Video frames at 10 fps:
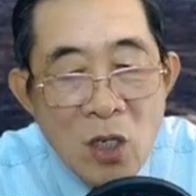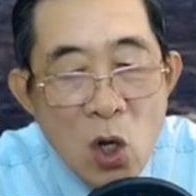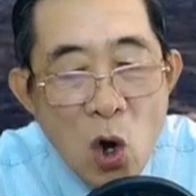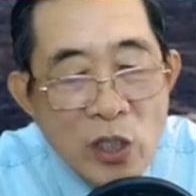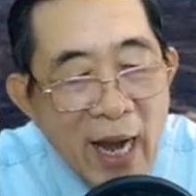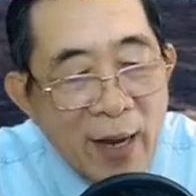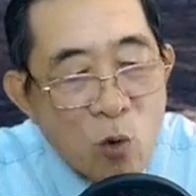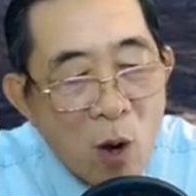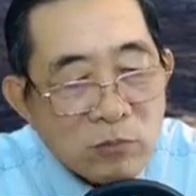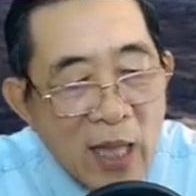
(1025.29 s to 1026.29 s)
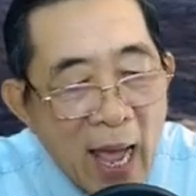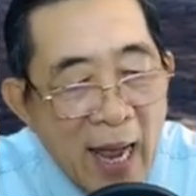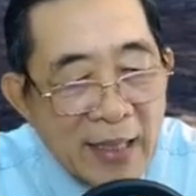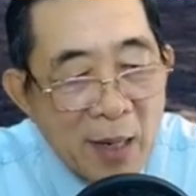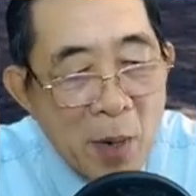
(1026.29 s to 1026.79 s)
con trai của ông ta
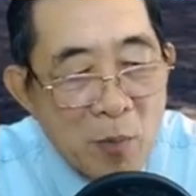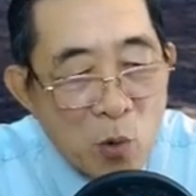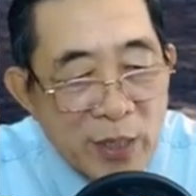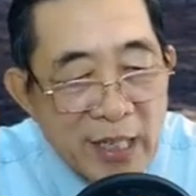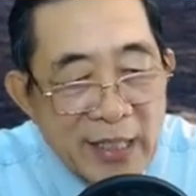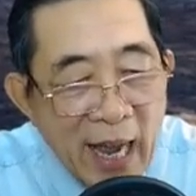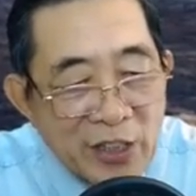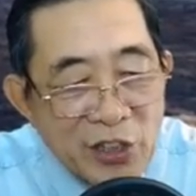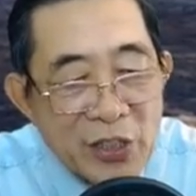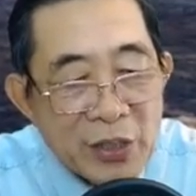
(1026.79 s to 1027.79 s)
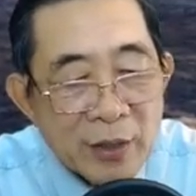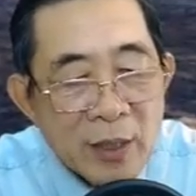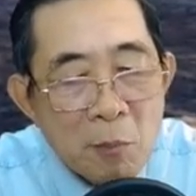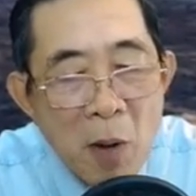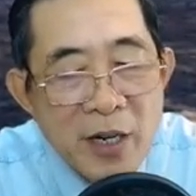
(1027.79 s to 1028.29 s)
đã mời một vị đại sư
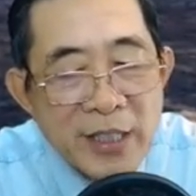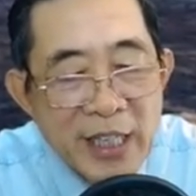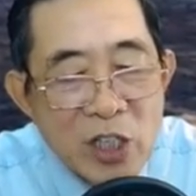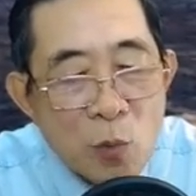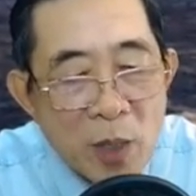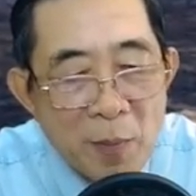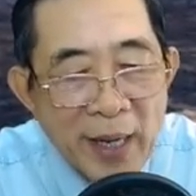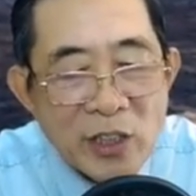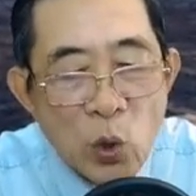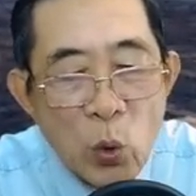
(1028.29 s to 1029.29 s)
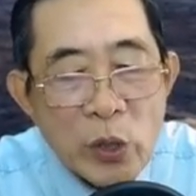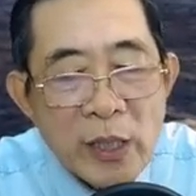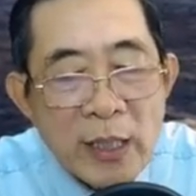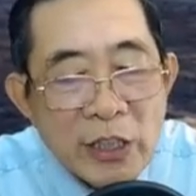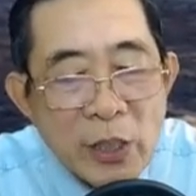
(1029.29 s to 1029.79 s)
mới chỉ có mười mấy tuổi
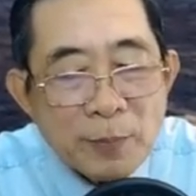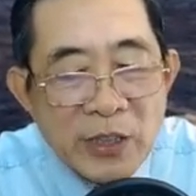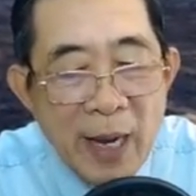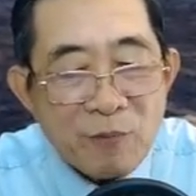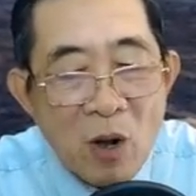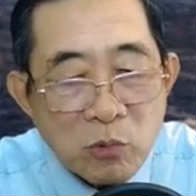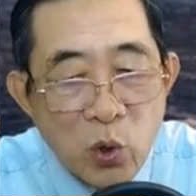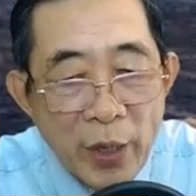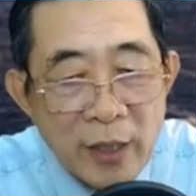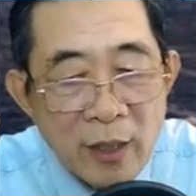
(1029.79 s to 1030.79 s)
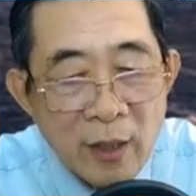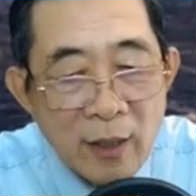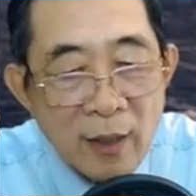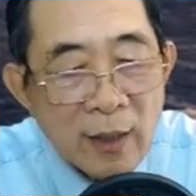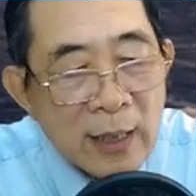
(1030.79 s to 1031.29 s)
giúp xem phong thủy.
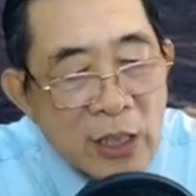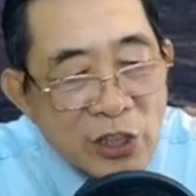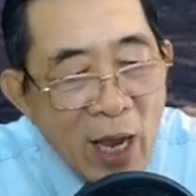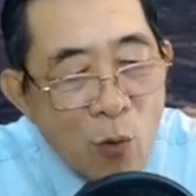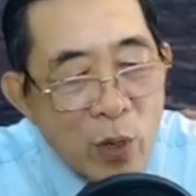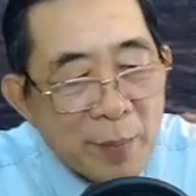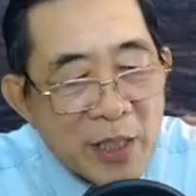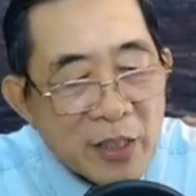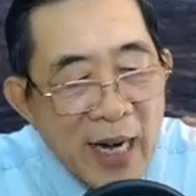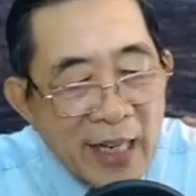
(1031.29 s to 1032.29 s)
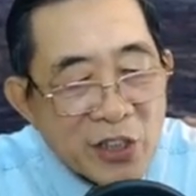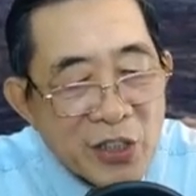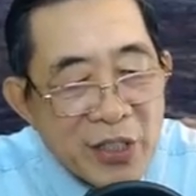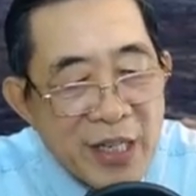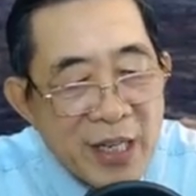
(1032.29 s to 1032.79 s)
Sau khi mà được đại sư
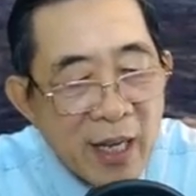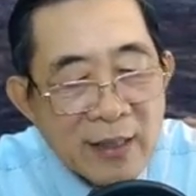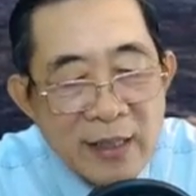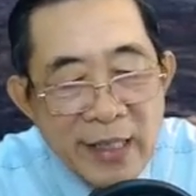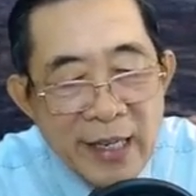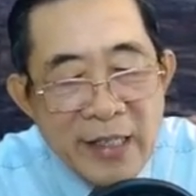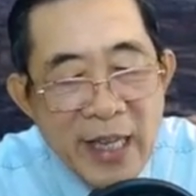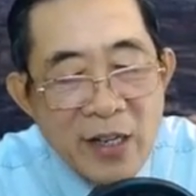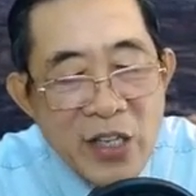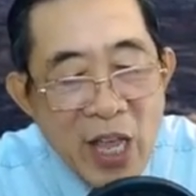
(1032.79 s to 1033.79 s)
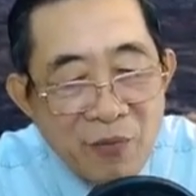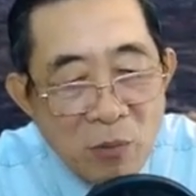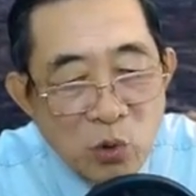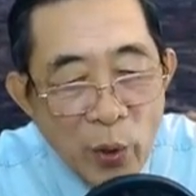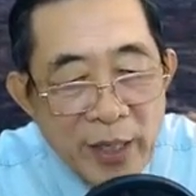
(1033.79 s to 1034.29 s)
kia chỉ dẫn về
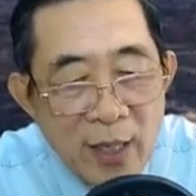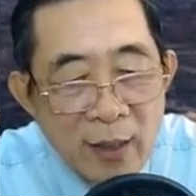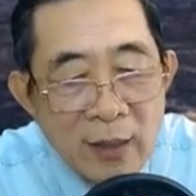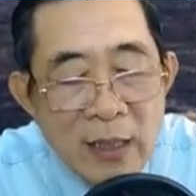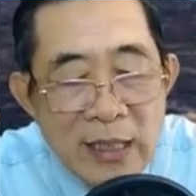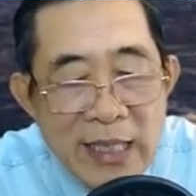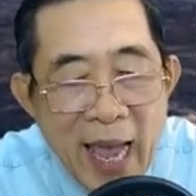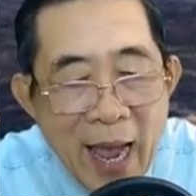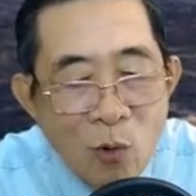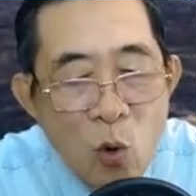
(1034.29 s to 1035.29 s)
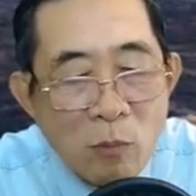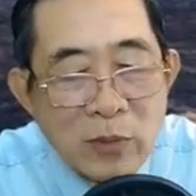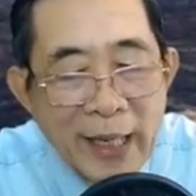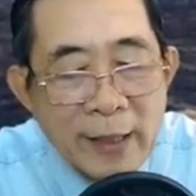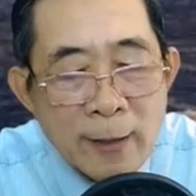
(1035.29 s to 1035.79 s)
phong thủy, nhà của ông
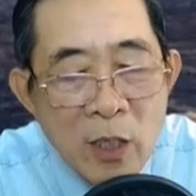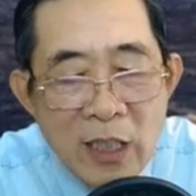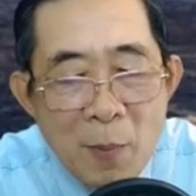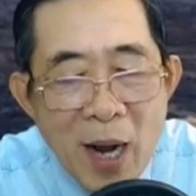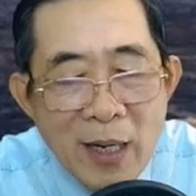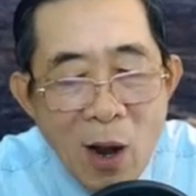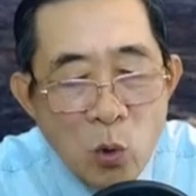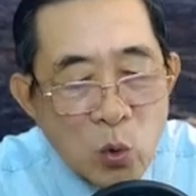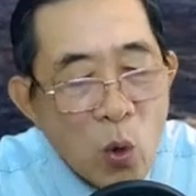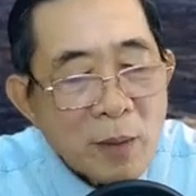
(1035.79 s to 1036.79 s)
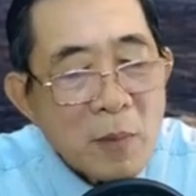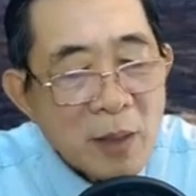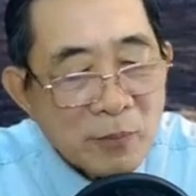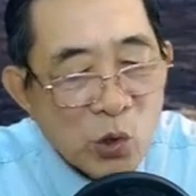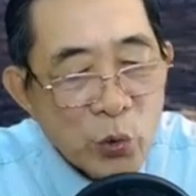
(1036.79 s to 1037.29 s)
ấy đã bắt đầu thuận buồm
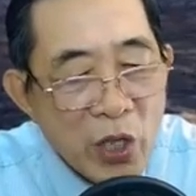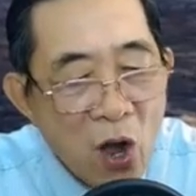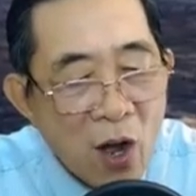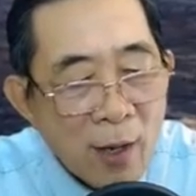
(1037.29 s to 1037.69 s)
xuôi gió.